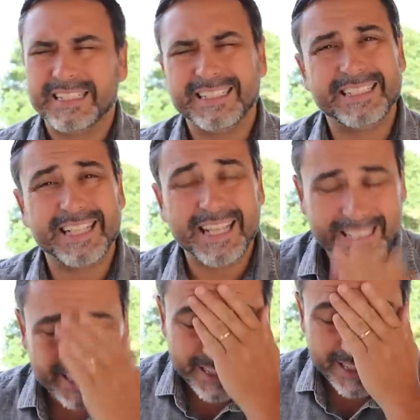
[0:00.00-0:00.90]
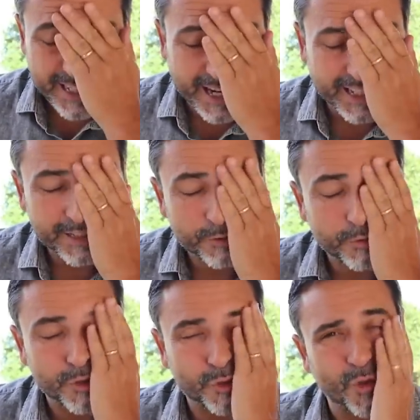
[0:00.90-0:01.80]
gente caindo
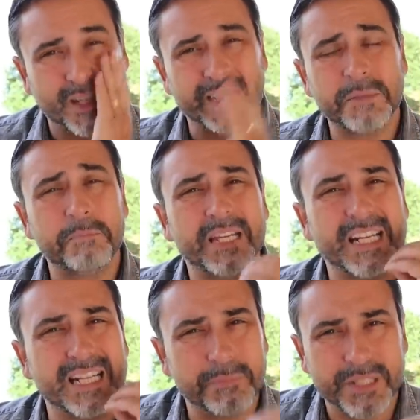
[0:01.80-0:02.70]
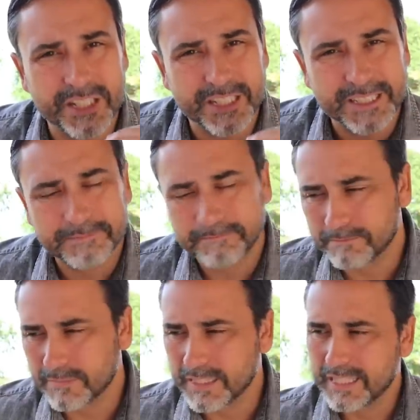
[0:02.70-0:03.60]
em história de pirâmide,
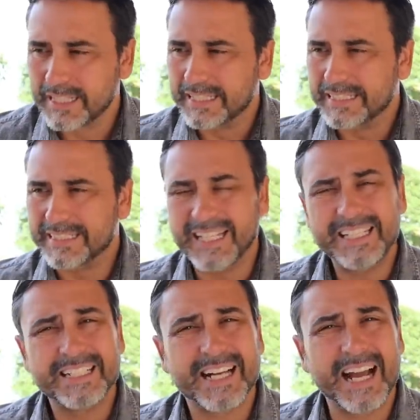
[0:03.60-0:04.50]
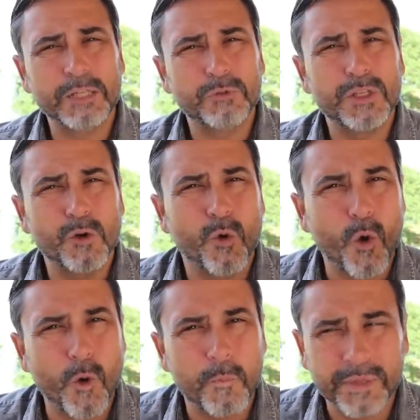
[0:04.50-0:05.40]
gente caindo em
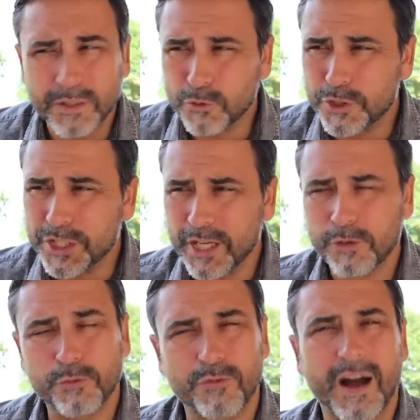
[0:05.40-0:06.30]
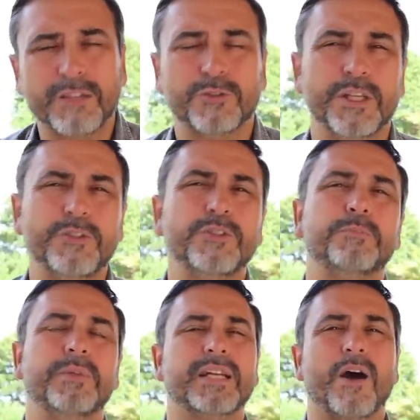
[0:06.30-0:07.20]
golpe do dinheiro fácil. Deixa eu
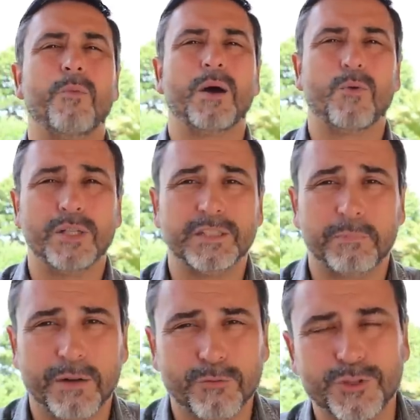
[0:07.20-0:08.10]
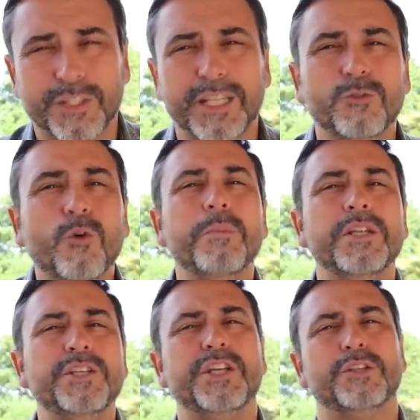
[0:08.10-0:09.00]
explicar uma coisa para você em nome
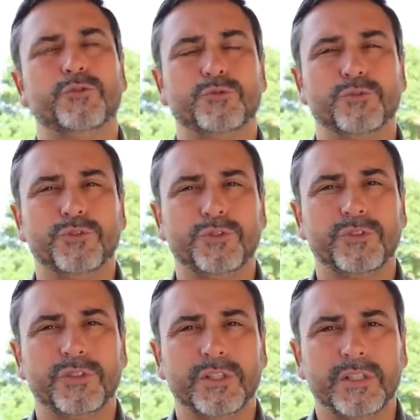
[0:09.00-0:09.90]
de Jesus.